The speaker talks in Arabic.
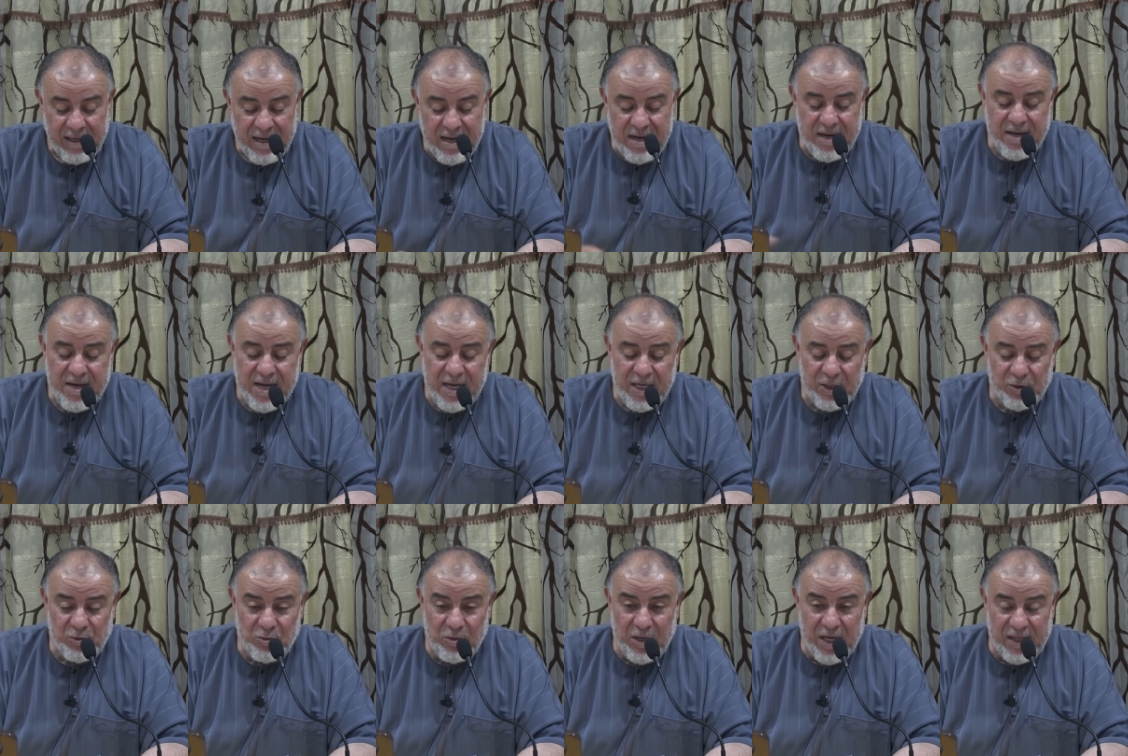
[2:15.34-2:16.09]

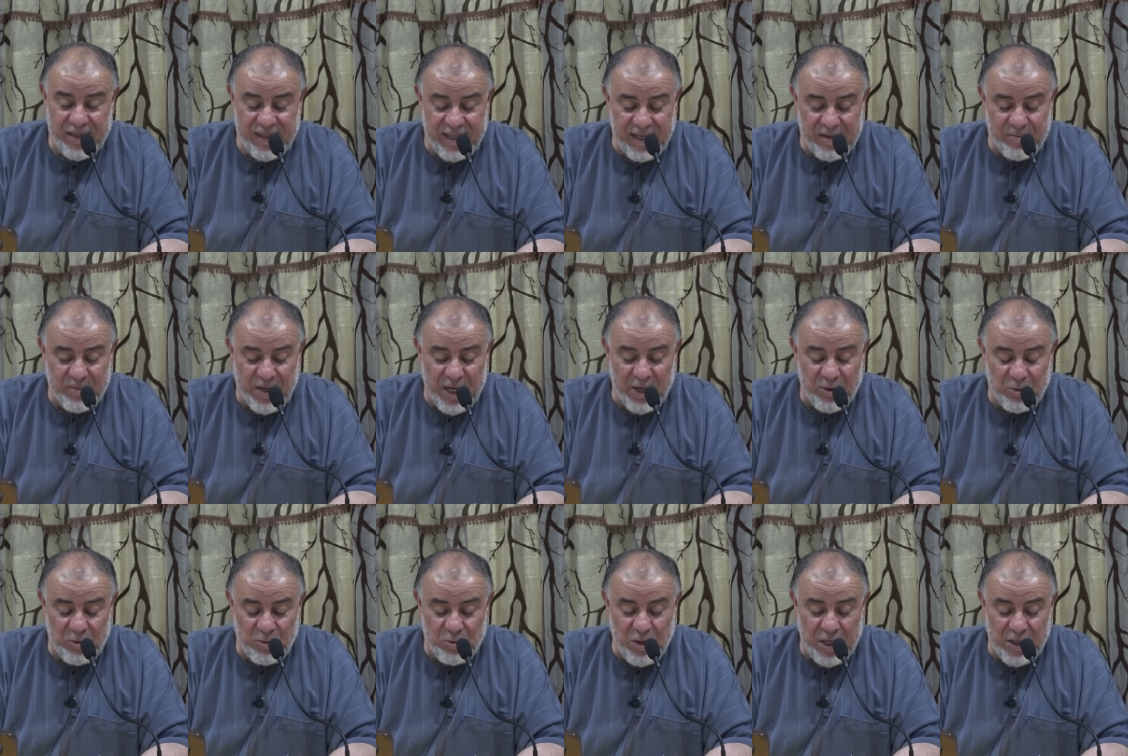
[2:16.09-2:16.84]
الناس كثير ما
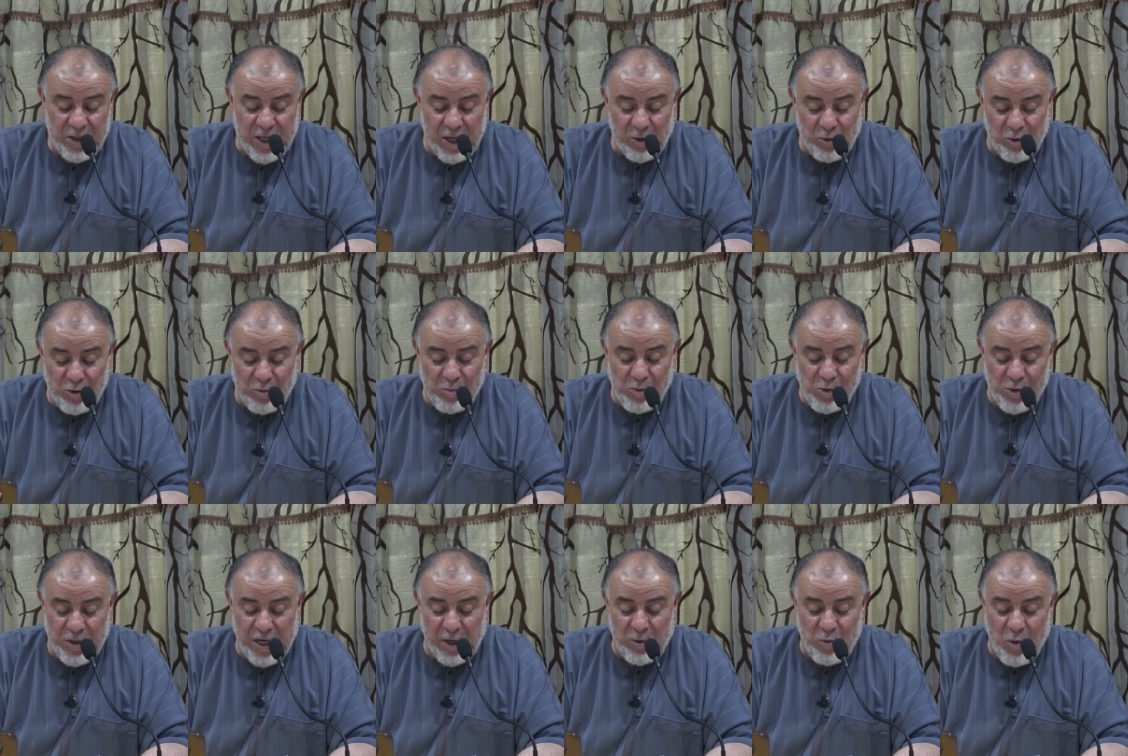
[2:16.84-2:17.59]

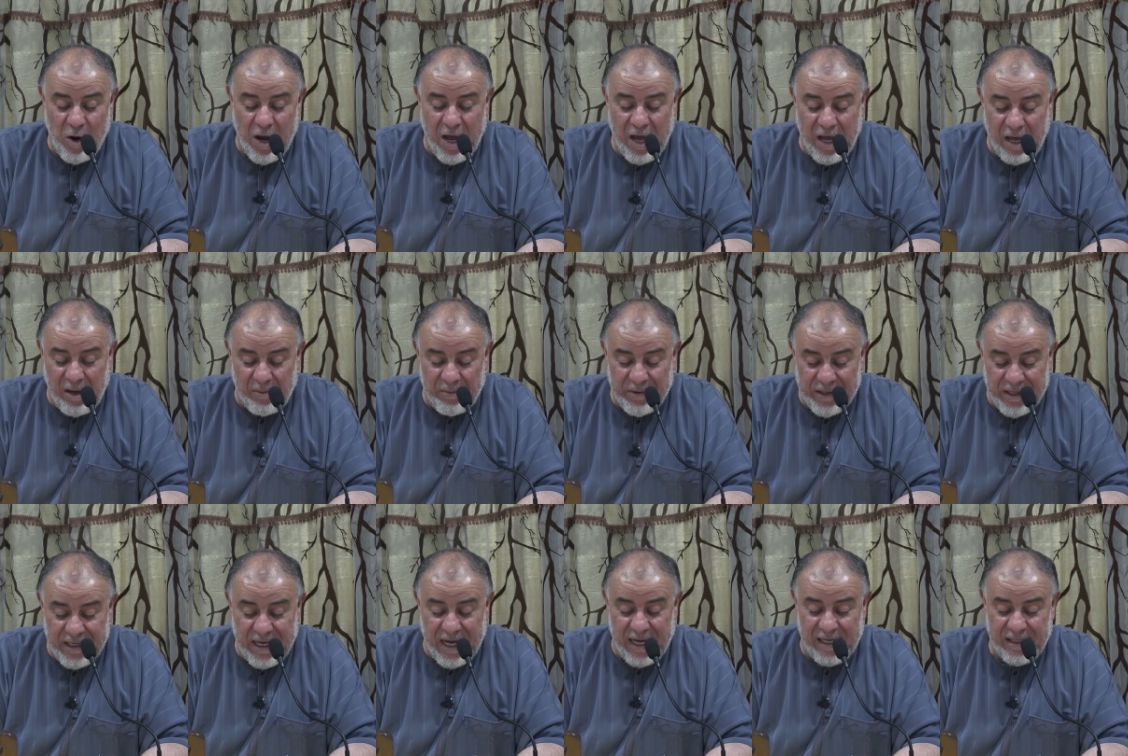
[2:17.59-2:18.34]
يلومون
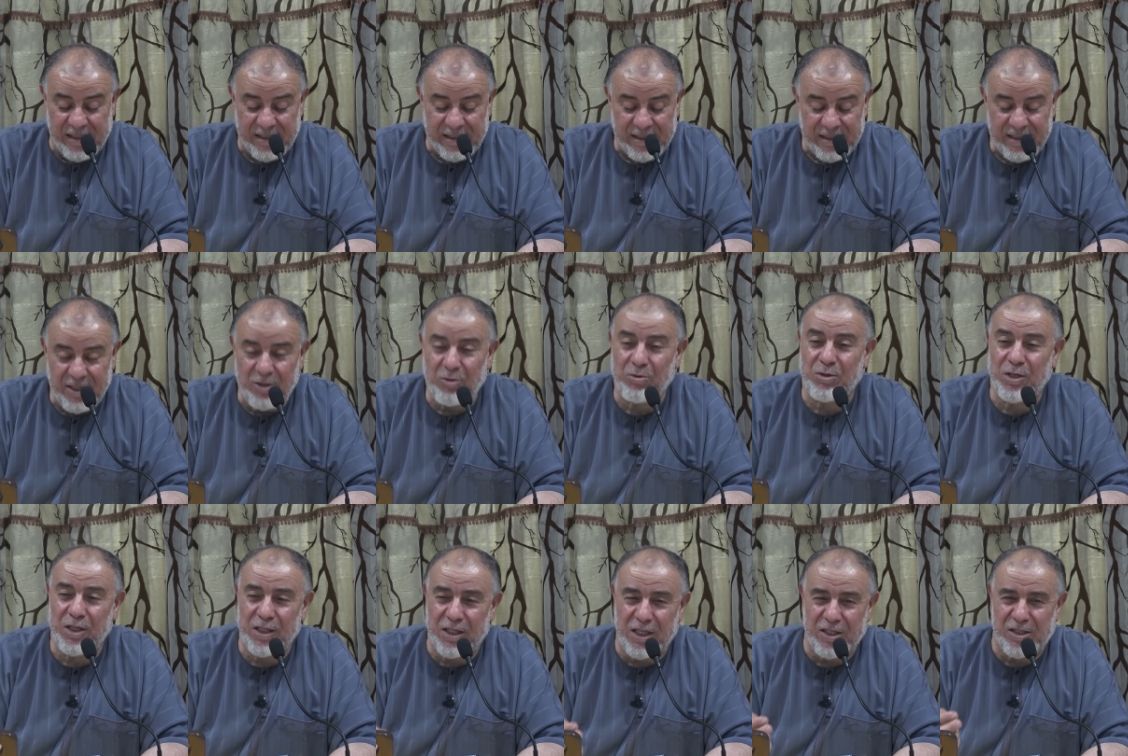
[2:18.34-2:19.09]
الوهابية
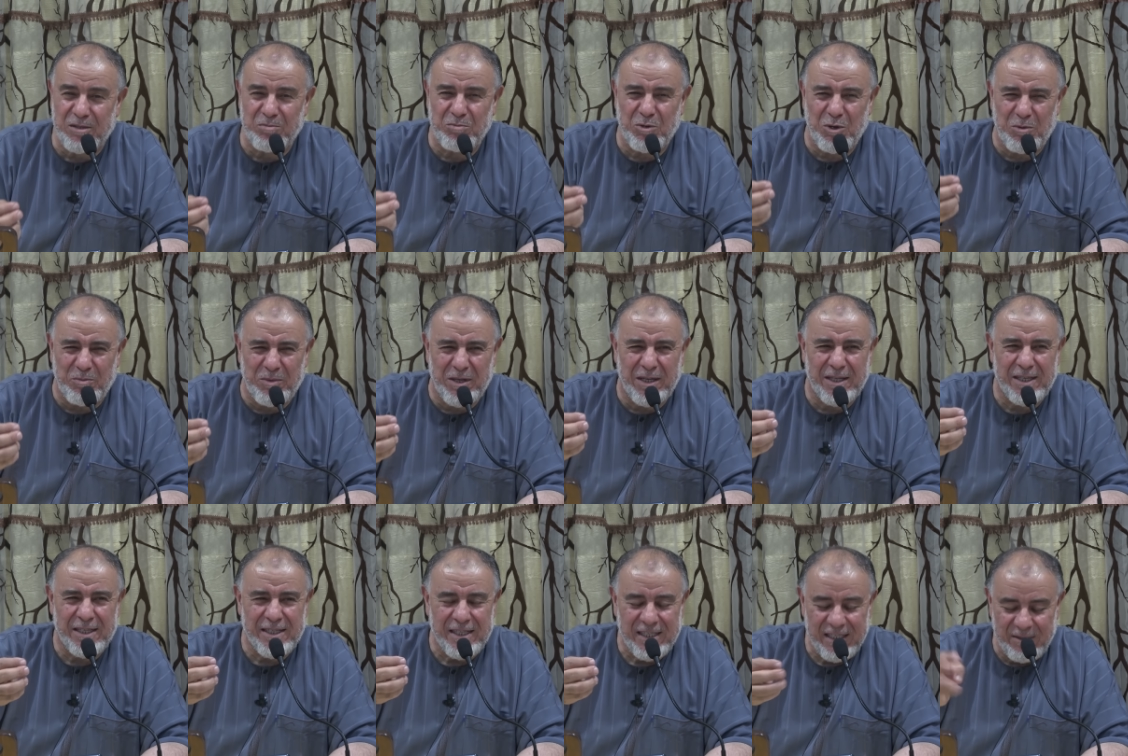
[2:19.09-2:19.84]
اللي
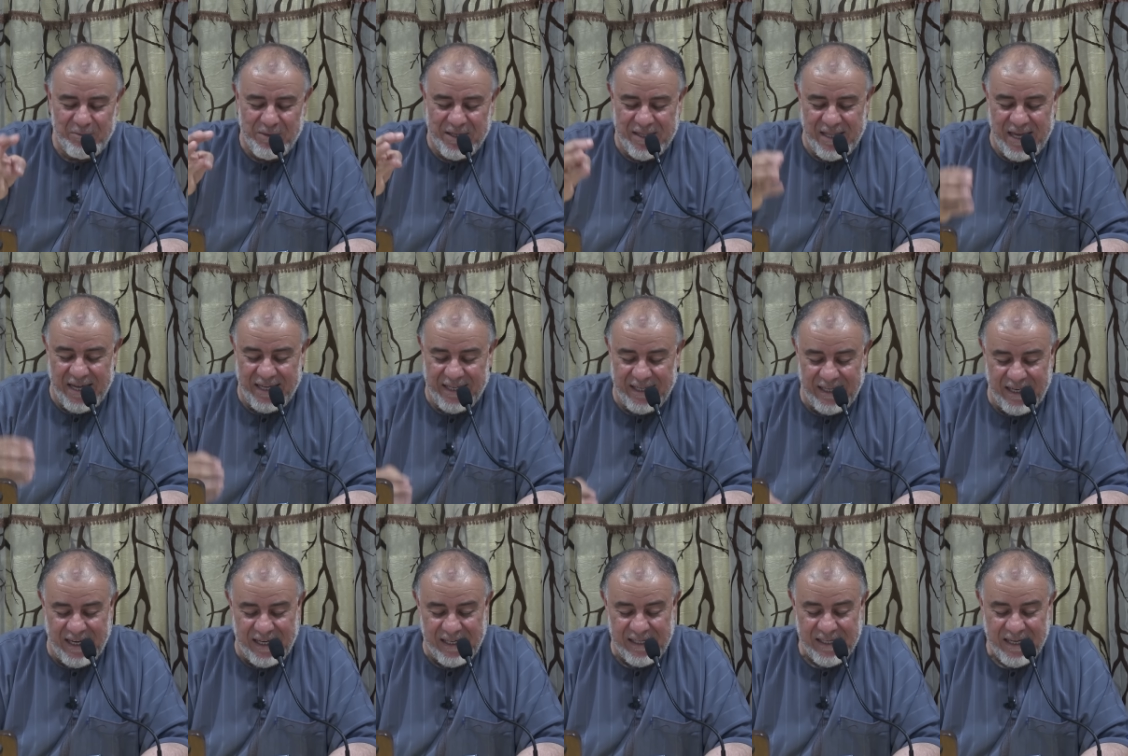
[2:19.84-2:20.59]
كيسميهم
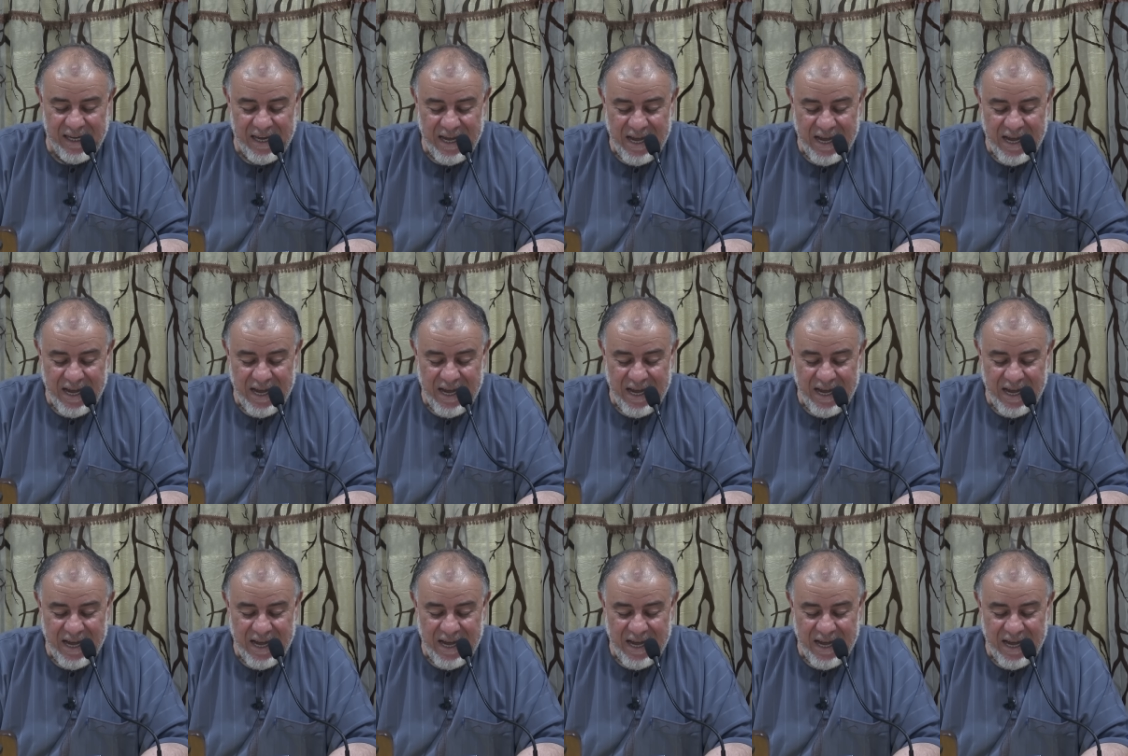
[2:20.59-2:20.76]
المداخلة